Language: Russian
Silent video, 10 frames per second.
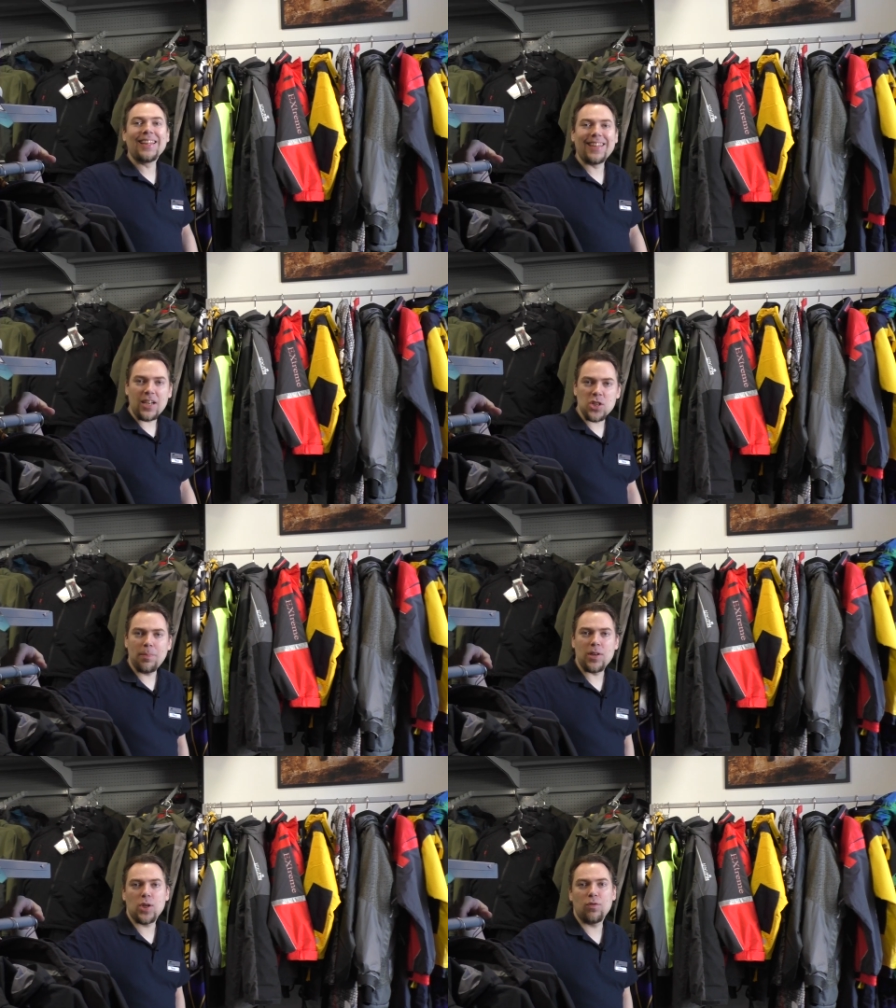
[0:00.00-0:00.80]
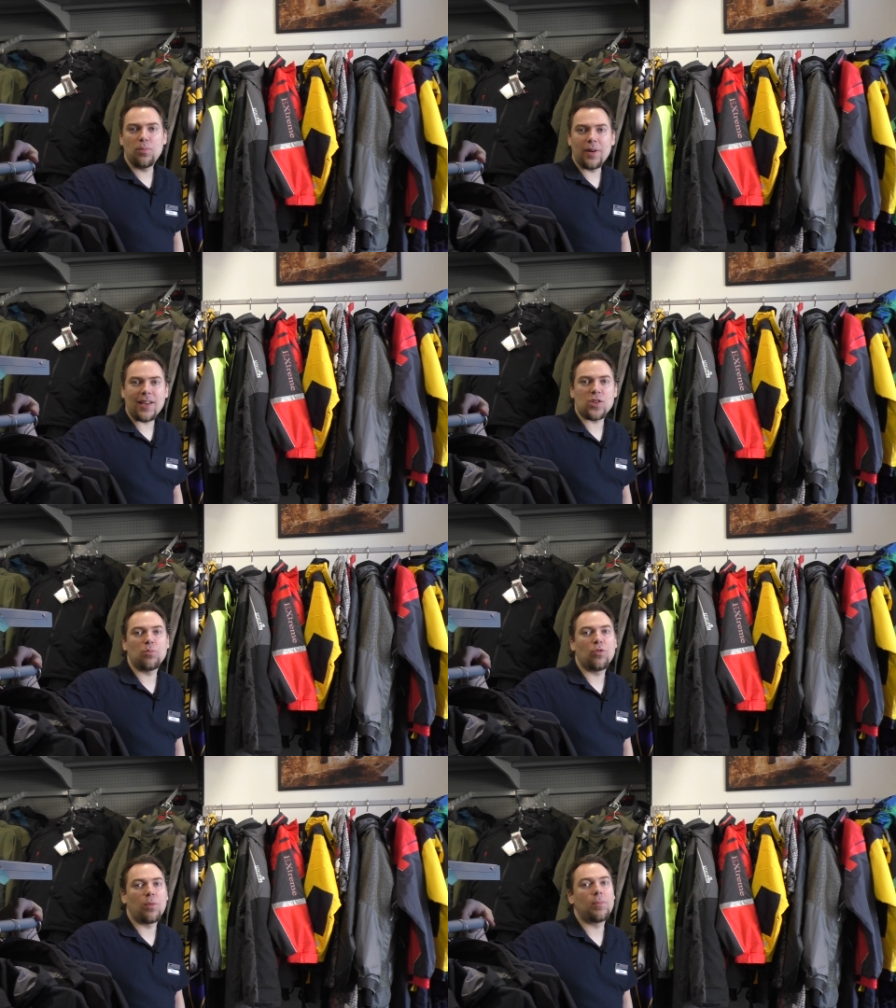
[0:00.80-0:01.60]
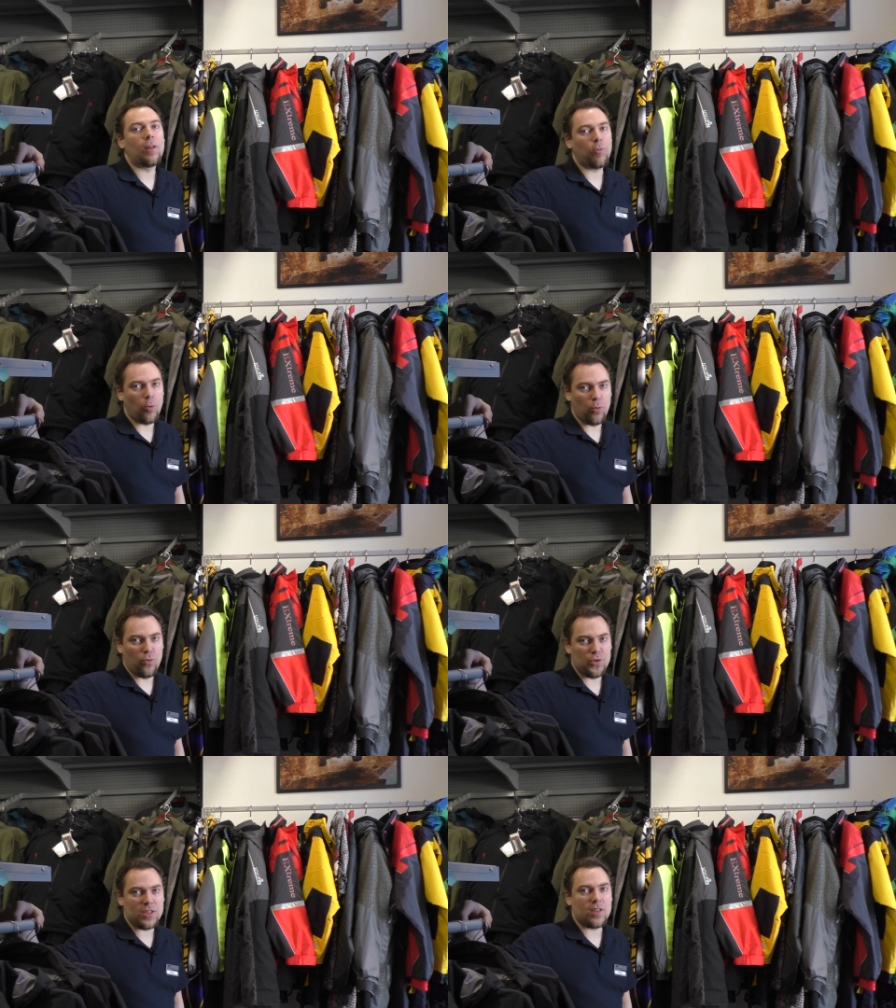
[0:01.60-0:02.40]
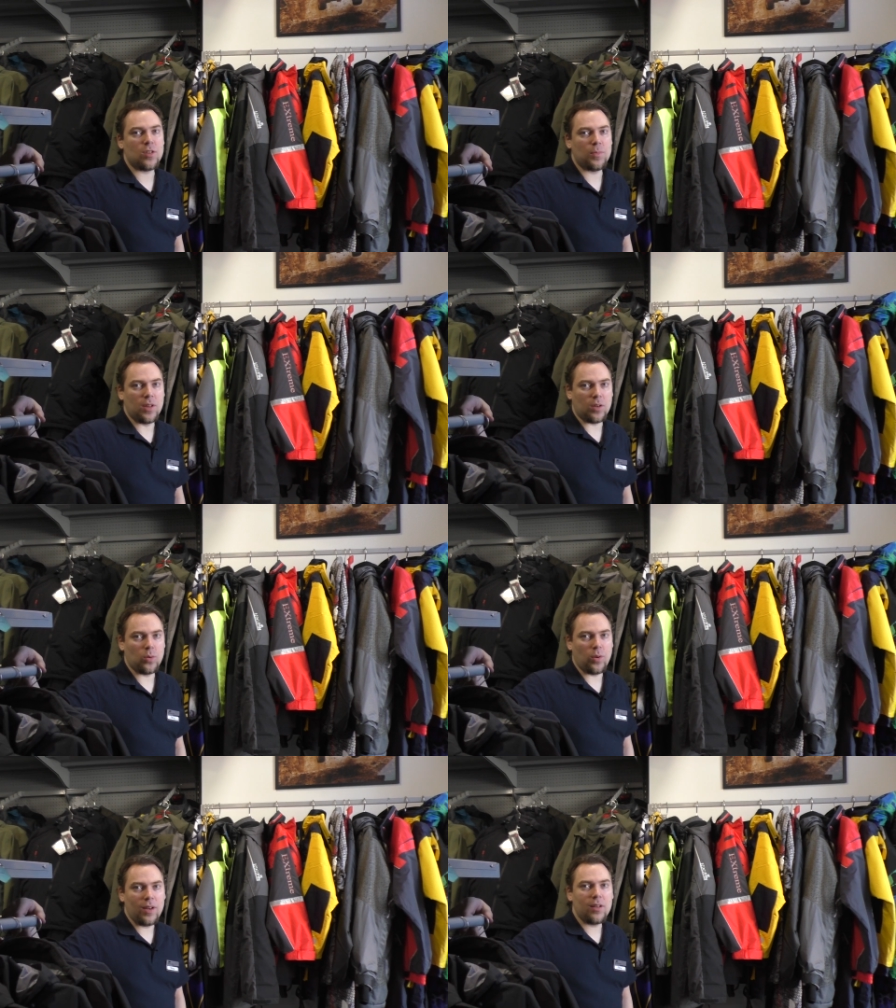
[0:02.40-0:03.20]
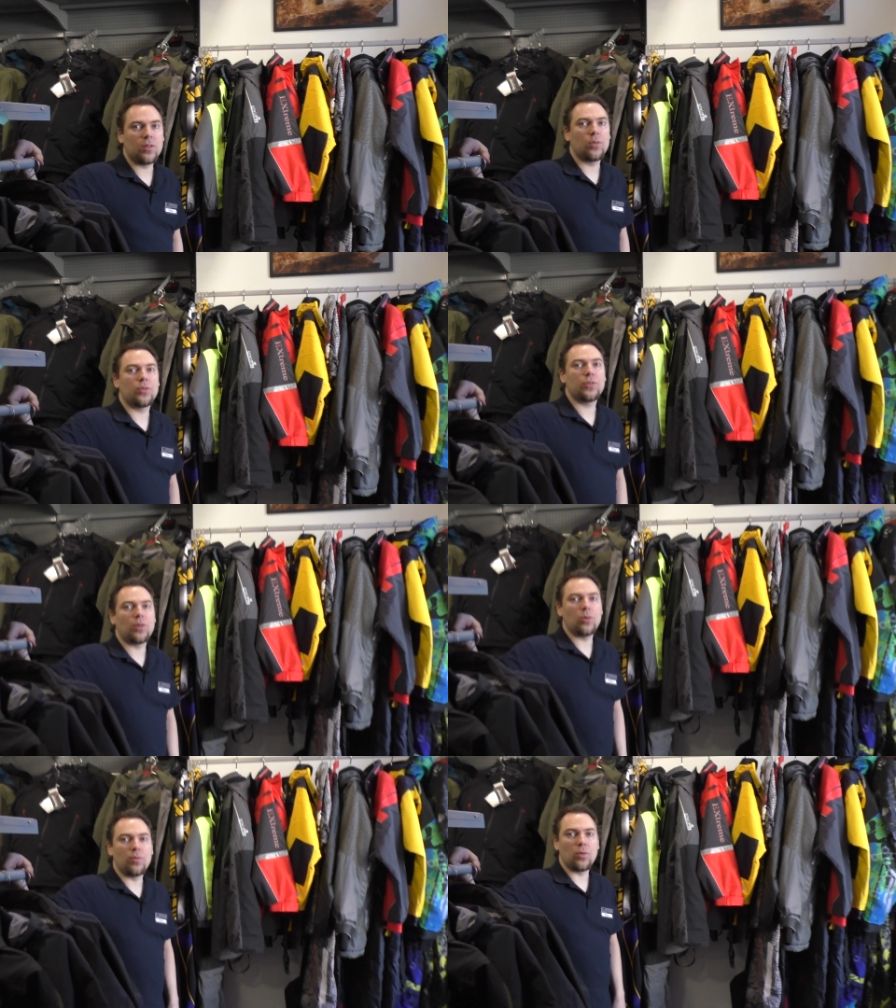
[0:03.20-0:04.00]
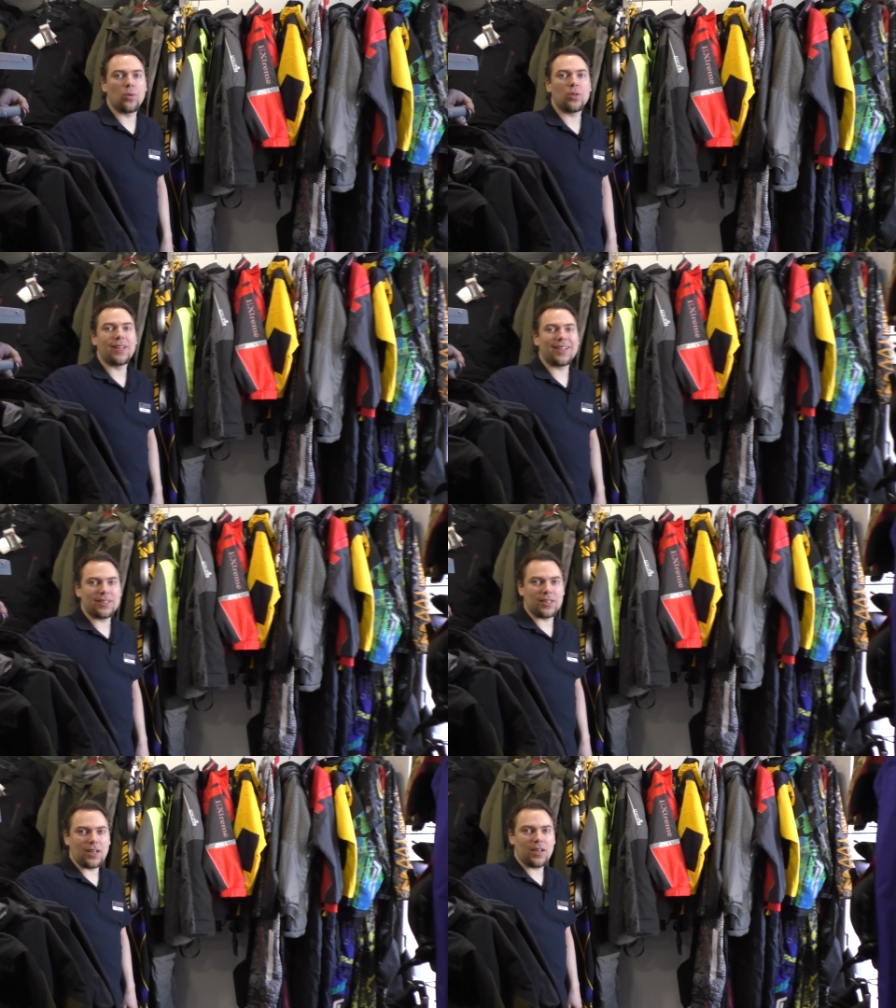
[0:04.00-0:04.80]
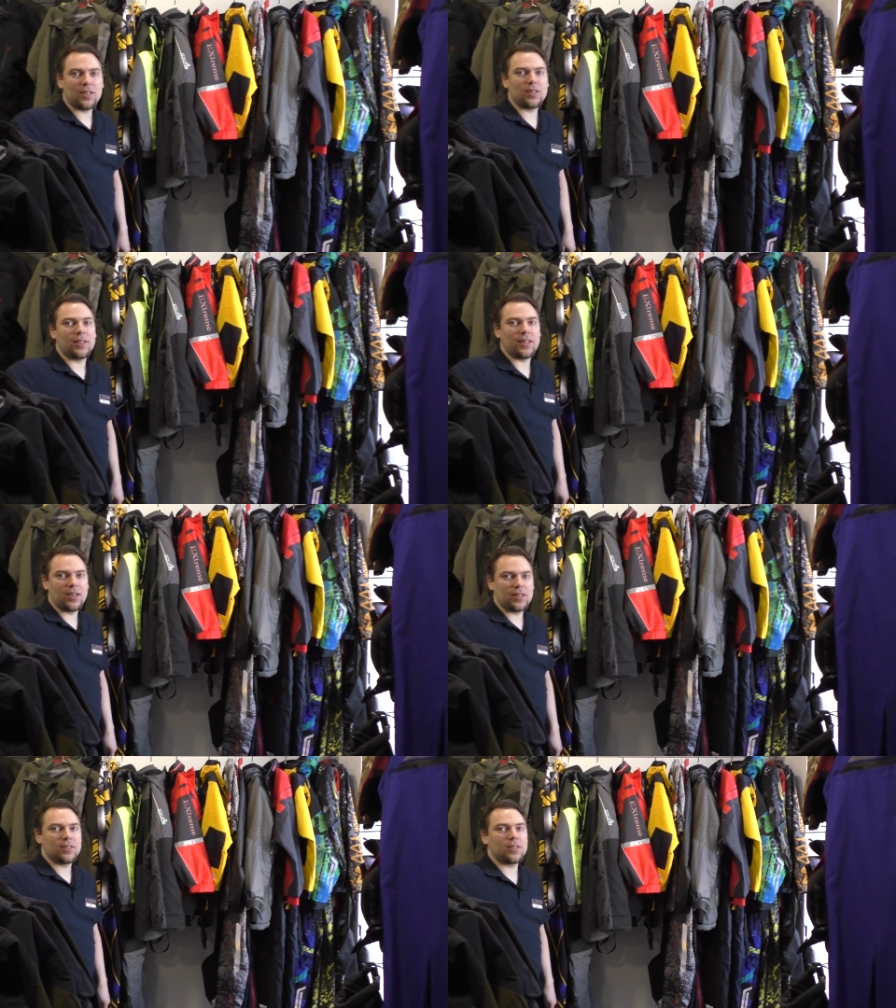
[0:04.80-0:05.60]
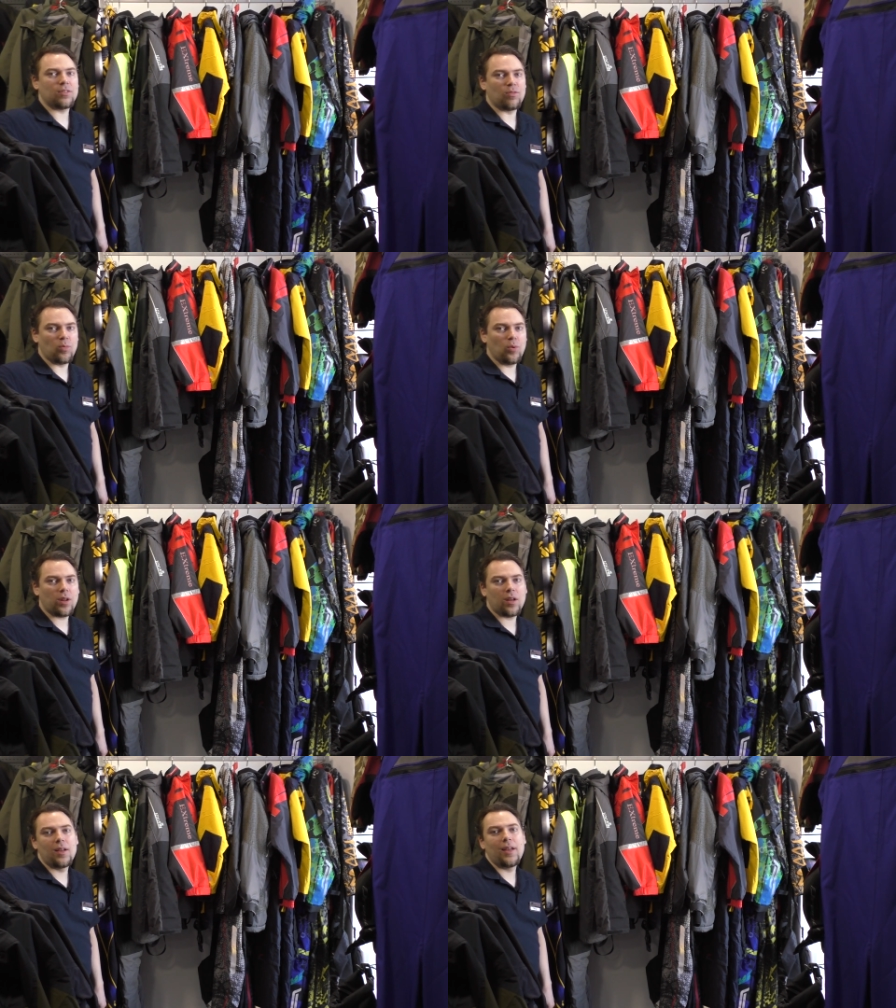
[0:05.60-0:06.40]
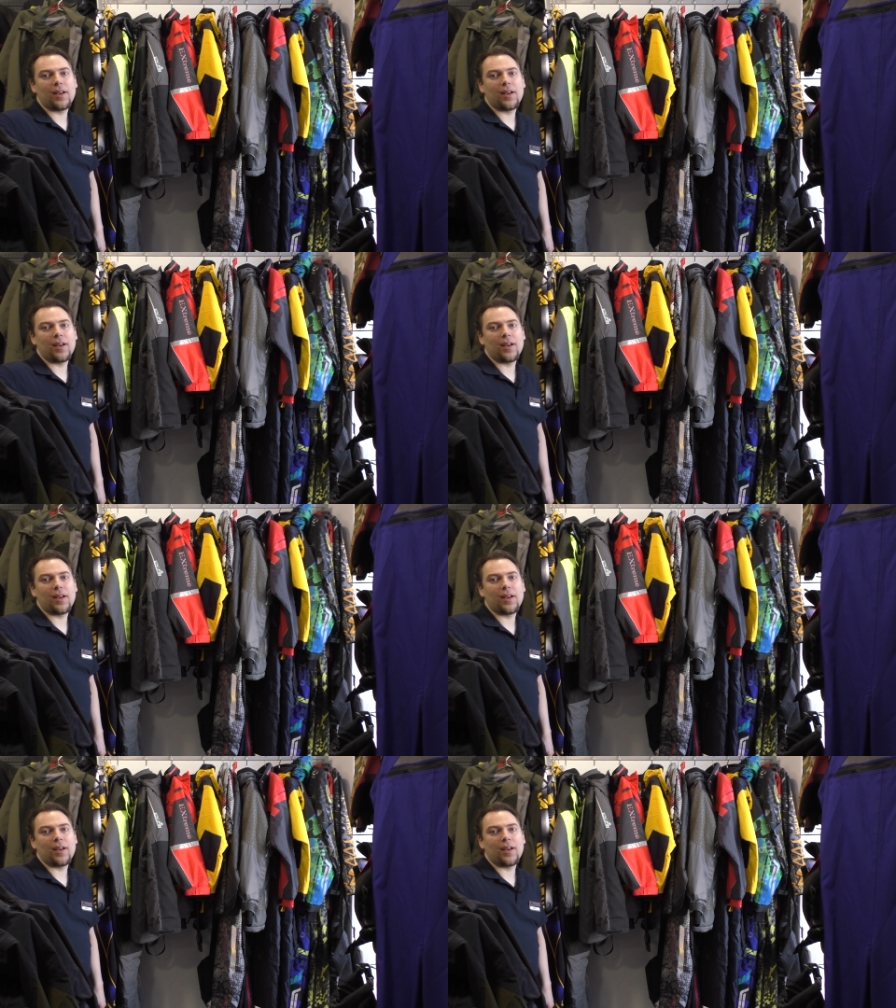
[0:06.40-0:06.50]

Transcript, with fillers: Также большой выбор костюмов поплавков. Сейчас особенно актуально, то есть люди выходят на катерах, на яхтах, в море.